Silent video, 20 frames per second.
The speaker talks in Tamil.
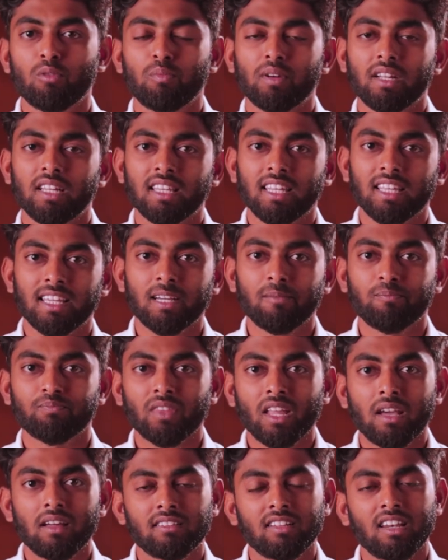ஓட் பண்ணியிருந்தீங்க
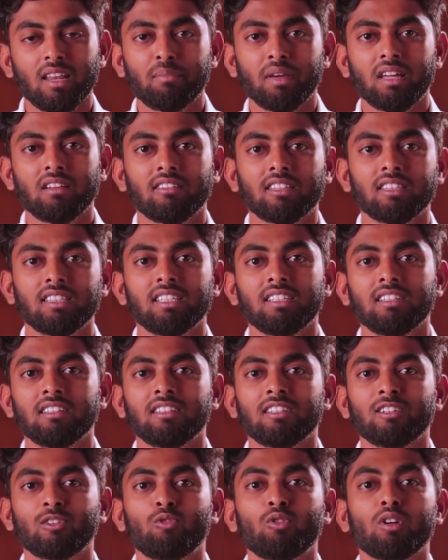சில பேர் வந்து
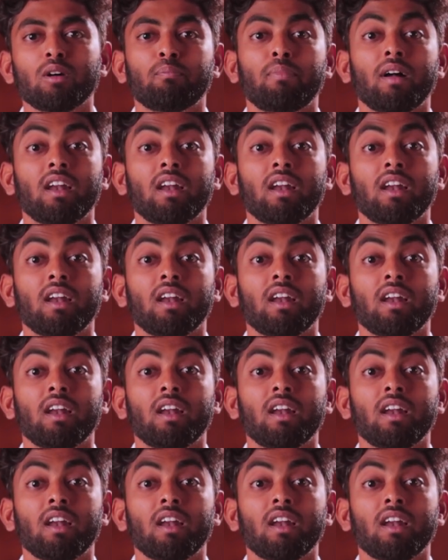கூட